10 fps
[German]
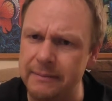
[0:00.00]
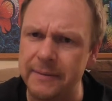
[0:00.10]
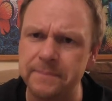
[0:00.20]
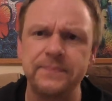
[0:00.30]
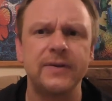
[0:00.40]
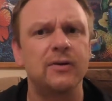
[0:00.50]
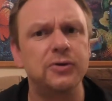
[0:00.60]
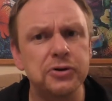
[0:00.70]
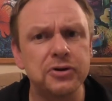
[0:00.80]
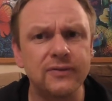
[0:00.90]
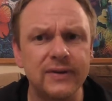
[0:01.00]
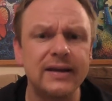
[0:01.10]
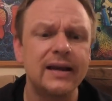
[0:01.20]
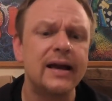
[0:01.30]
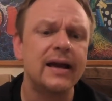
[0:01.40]
Eimer. Und
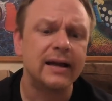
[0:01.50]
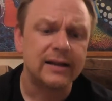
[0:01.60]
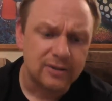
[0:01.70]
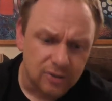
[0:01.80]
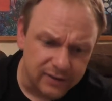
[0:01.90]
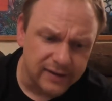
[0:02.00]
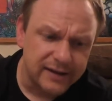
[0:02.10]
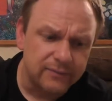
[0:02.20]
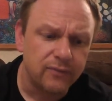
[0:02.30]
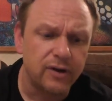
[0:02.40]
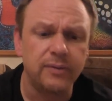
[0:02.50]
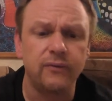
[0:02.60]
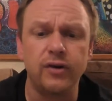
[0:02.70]
irgendwie dort an äh, dem, äh,